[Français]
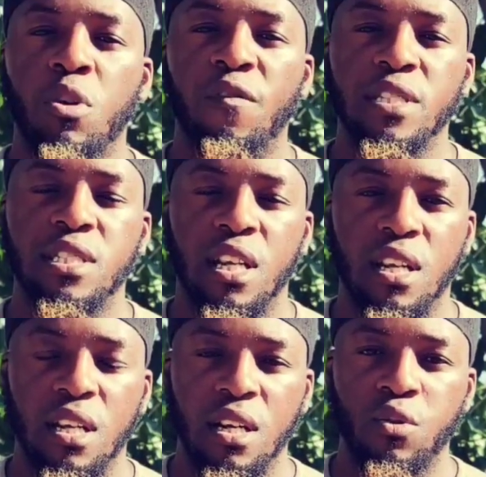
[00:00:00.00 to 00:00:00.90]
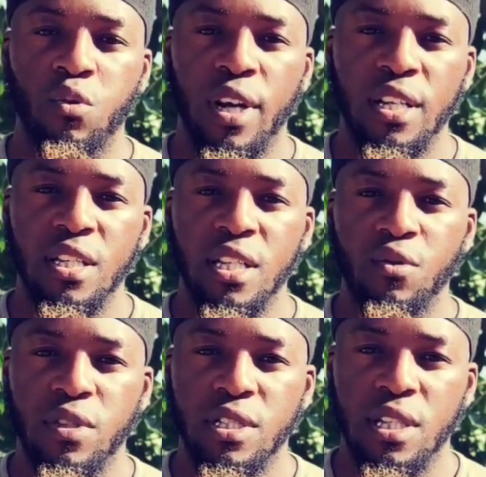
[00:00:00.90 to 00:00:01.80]
le prophète sallallahu
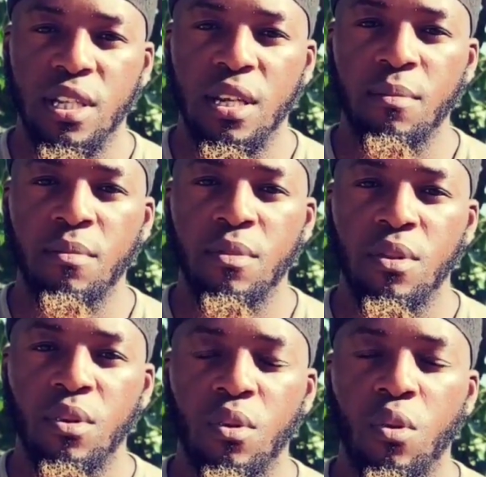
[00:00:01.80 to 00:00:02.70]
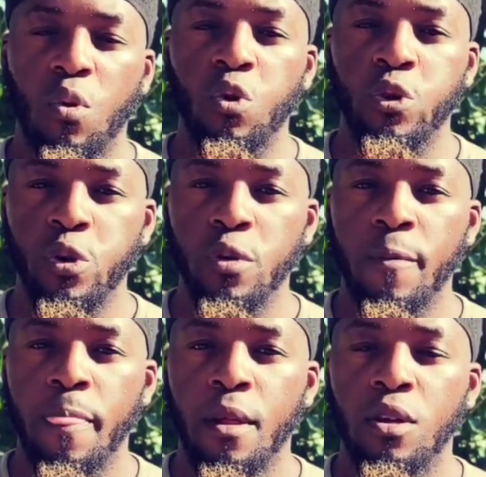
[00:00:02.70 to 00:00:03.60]
alayhi wa sallam ont lieu
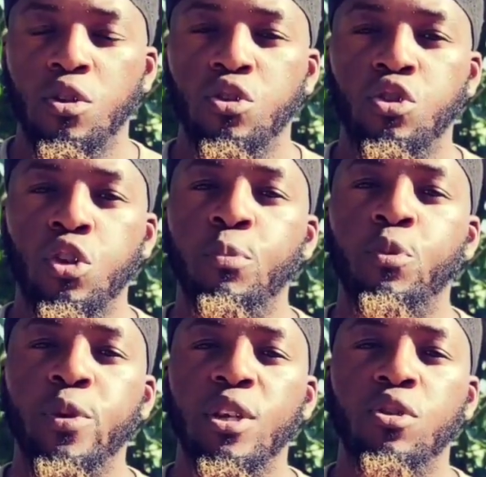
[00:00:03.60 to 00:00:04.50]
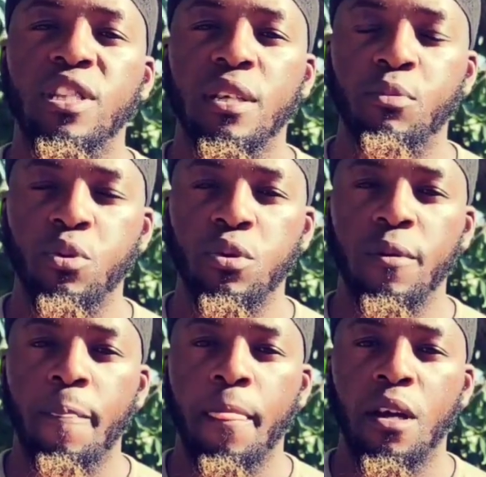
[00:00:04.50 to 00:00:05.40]
depuis le début
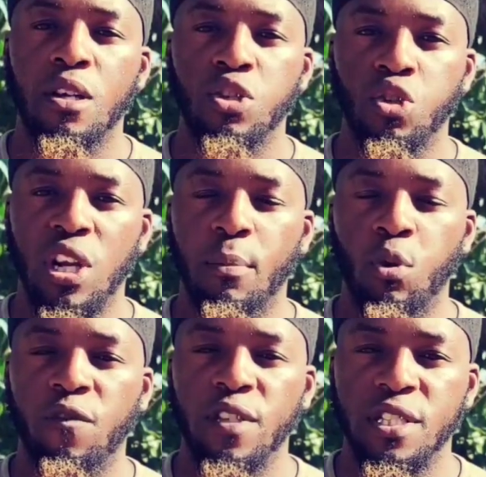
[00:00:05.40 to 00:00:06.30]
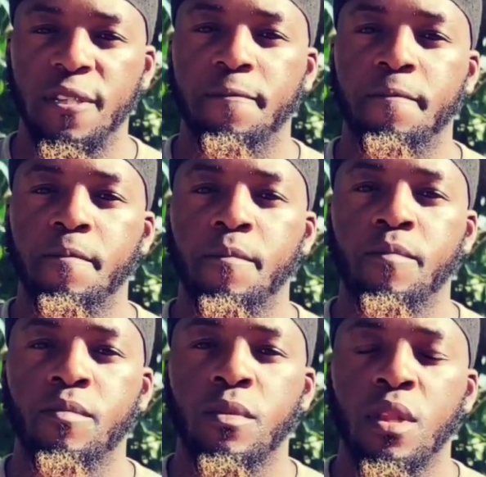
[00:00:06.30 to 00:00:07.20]
de la prophétie.
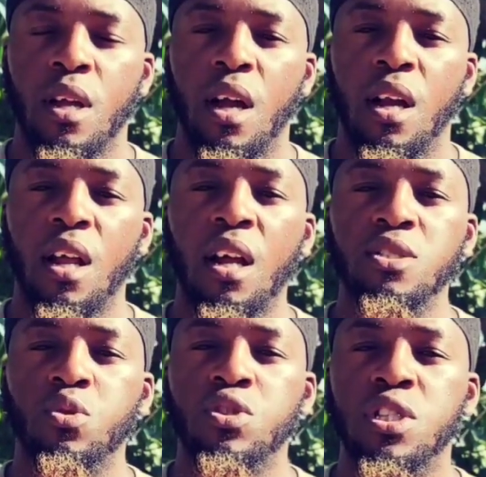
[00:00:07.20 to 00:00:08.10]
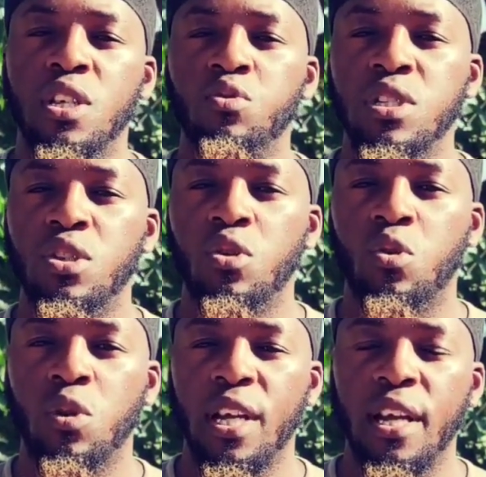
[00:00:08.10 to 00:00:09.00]
Allah nous dit dans le
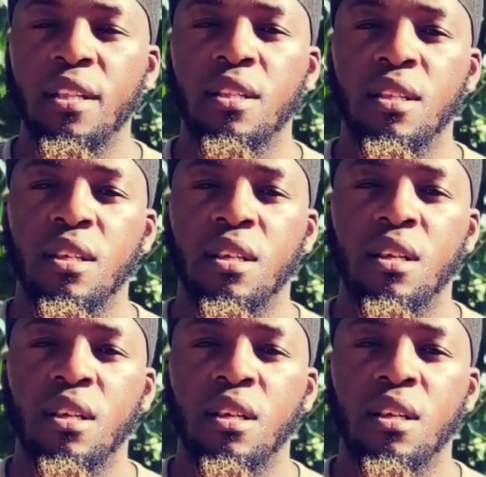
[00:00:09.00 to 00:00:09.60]
Coran